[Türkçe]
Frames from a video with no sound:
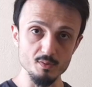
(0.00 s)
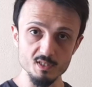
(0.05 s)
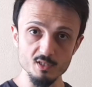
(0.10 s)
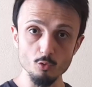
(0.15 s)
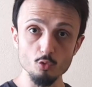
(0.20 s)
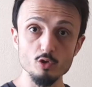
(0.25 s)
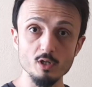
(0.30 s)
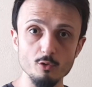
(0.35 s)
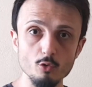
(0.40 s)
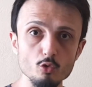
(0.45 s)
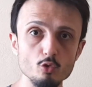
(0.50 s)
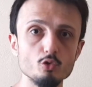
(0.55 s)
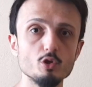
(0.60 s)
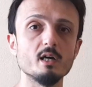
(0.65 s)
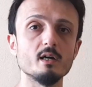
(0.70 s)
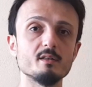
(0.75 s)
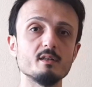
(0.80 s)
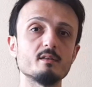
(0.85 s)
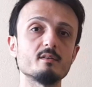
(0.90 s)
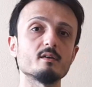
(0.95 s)
Bizi
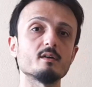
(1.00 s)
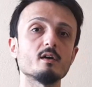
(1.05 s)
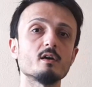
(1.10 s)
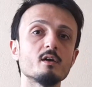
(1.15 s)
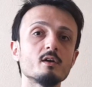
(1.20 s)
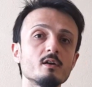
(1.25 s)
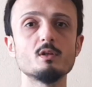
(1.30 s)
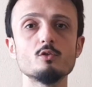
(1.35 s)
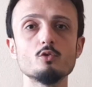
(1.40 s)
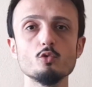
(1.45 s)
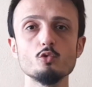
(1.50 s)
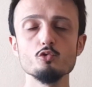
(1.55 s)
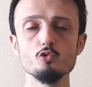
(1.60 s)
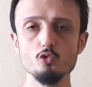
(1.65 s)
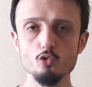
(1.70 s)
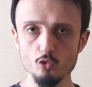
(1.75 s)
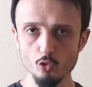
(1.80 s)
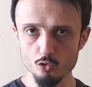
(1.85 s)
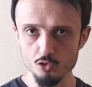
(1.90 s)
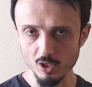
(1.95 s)
uyarıyordu adeta.
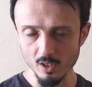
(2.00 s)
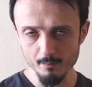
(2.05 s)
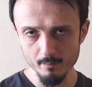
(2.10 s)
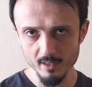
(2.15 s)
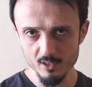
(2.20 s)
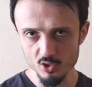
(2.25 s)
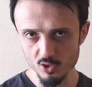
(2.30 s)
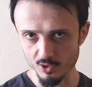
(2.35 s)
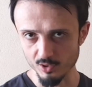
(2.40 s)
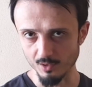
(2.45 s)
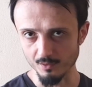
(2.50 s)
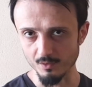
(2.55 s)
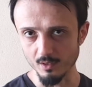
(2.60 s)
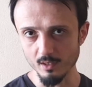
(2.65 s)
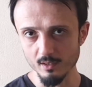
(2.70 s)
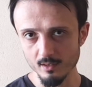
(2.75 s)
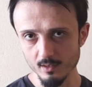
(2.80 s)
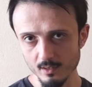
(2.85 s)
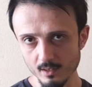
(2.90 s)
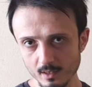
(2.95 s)
1995
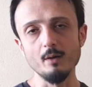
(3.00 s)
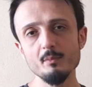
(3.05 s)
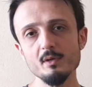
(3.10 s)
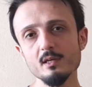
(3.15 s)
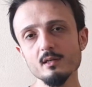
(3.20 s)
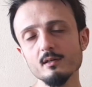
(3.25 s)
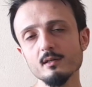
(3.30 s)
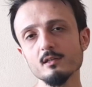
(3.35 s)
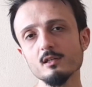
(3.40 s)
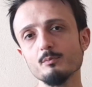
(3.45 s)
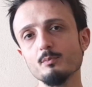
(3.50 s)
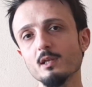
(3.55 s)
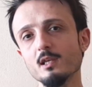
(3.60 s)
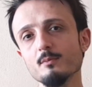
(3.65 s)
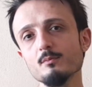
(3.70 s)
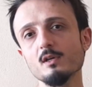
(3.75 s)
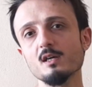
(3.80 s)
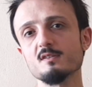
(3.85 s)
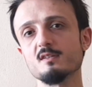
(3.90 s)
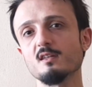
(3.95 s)
yılında Amerikalı bilim